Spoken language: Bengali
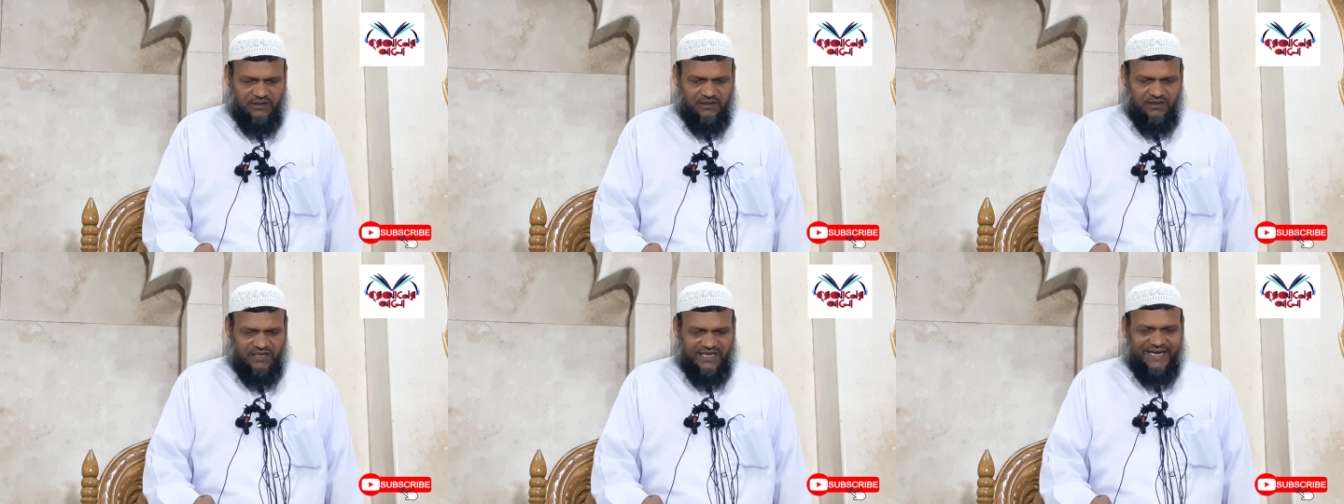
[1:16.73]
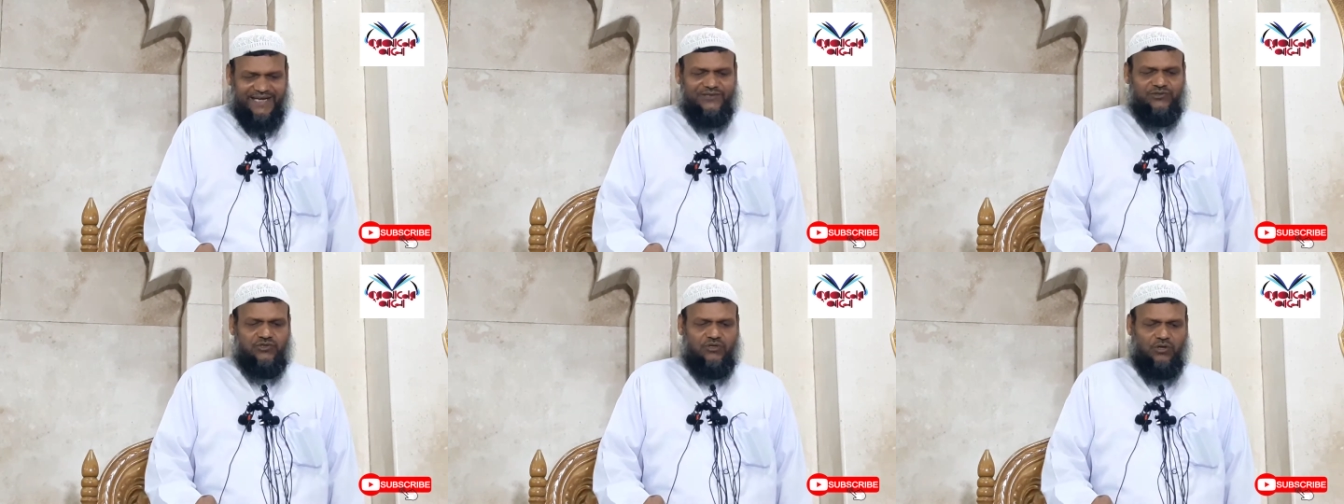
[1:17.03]

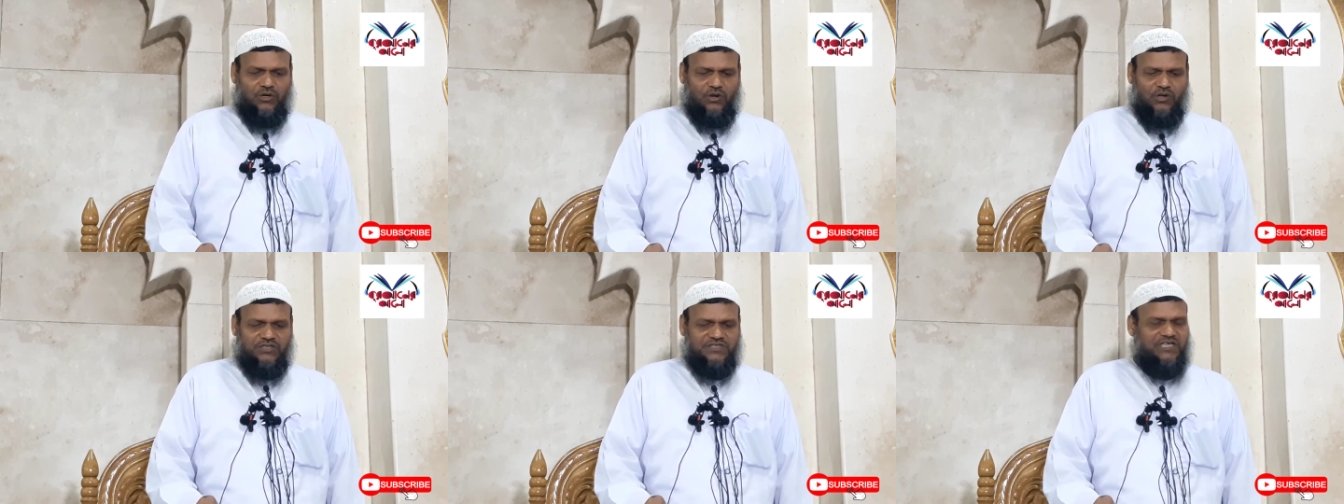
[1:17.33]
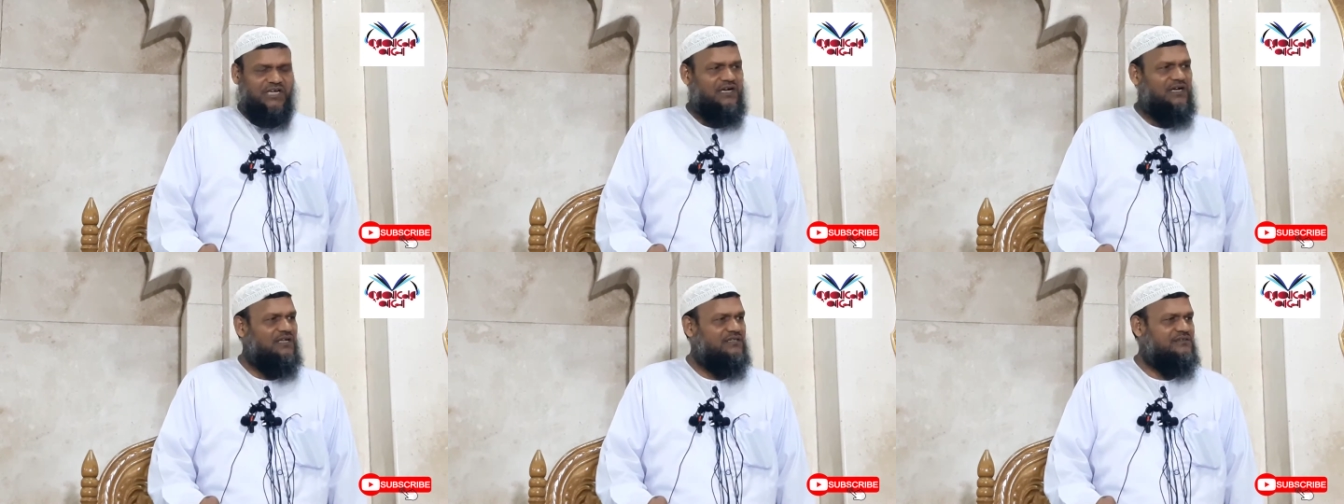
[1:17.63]
লায়াত খোলল
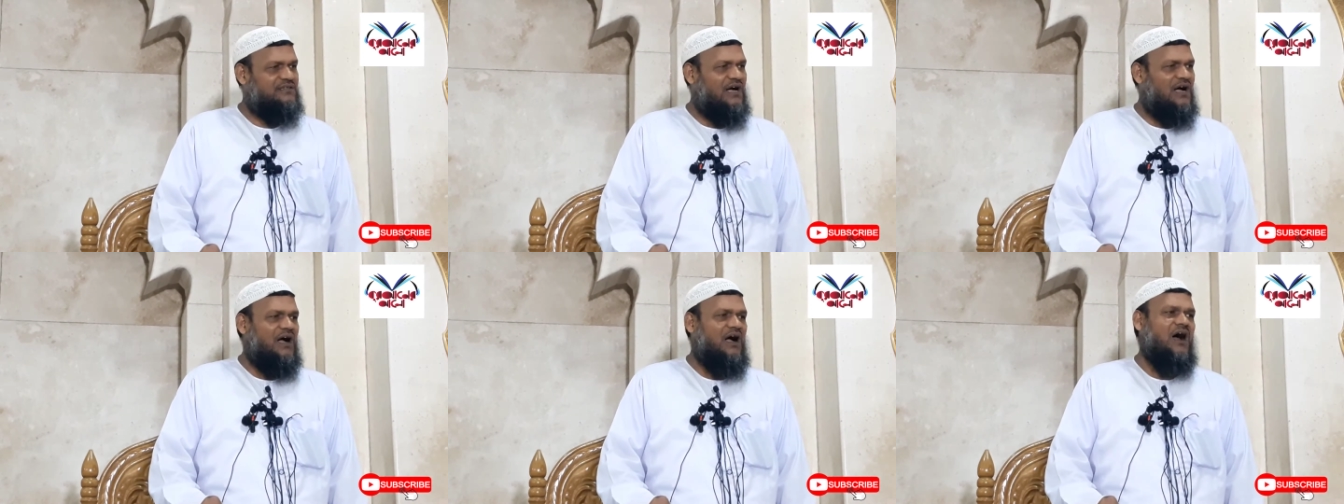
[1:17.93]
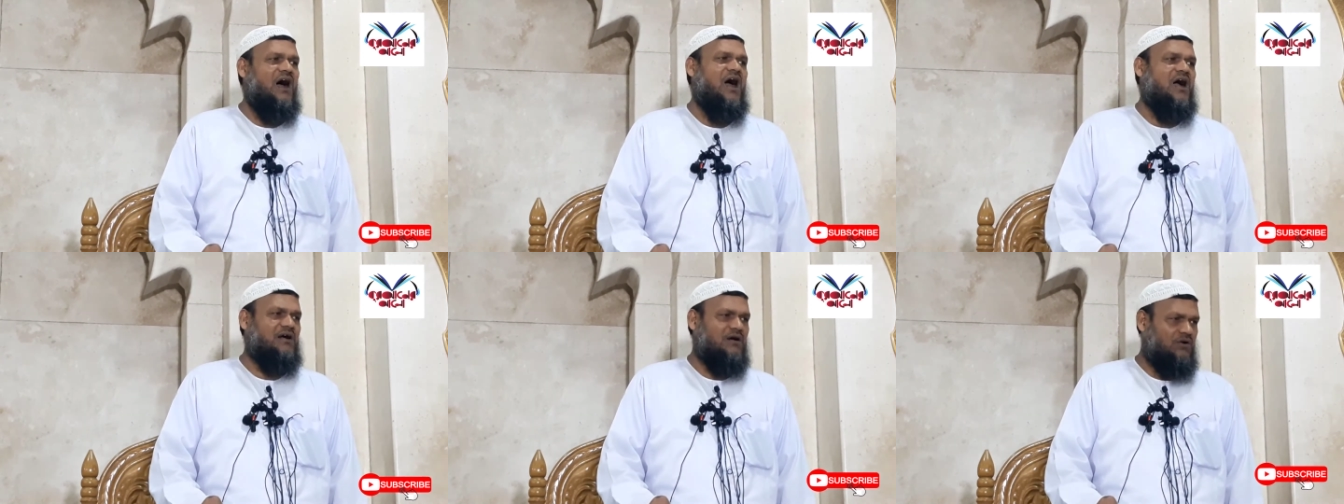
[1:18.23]
জান্নাতা
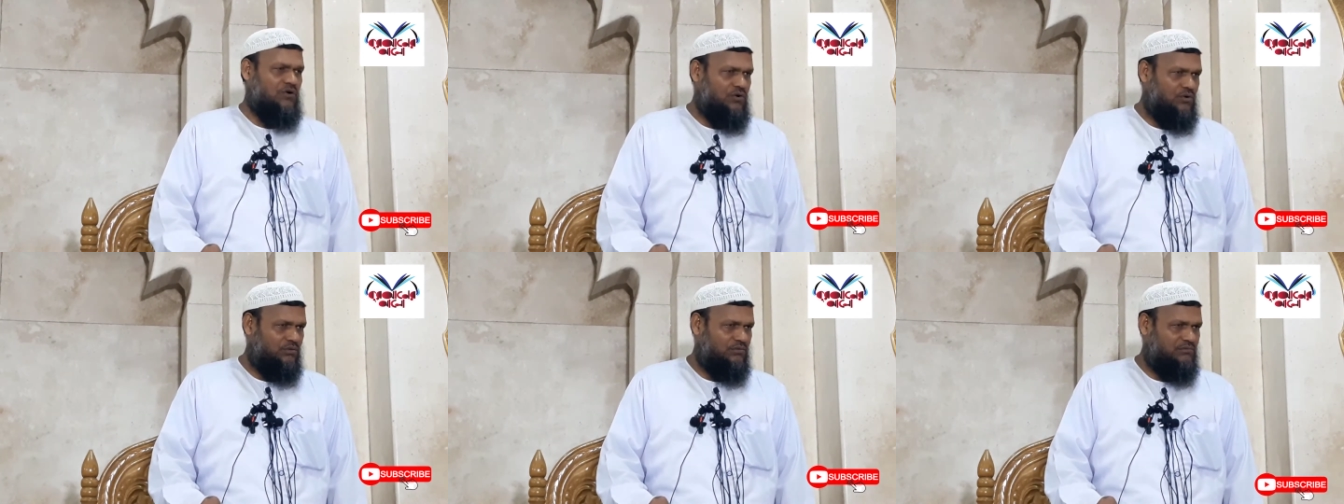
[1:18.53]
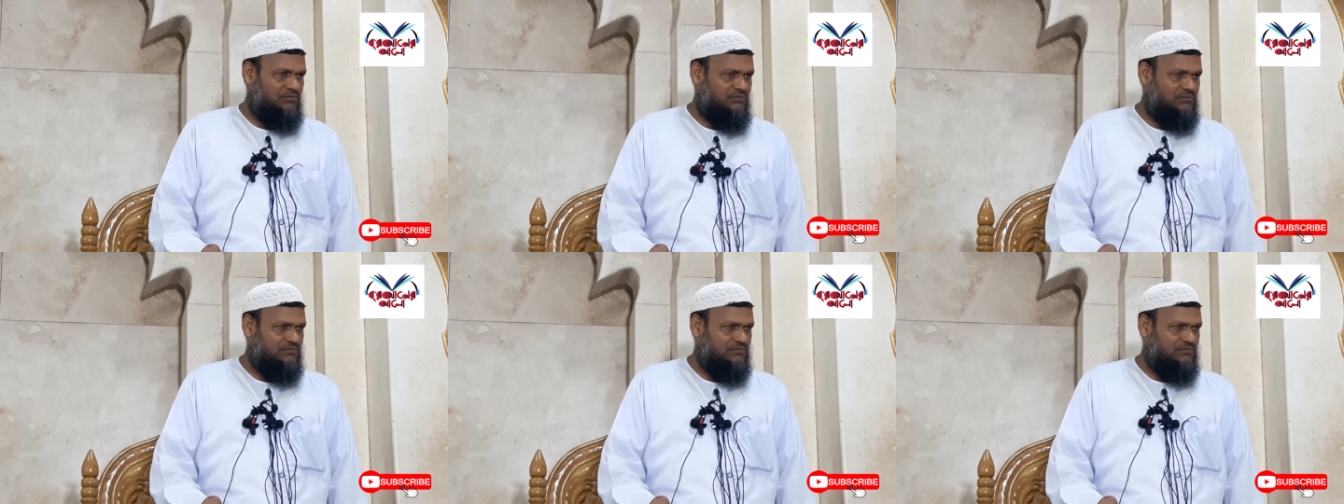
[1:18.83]
আক কোন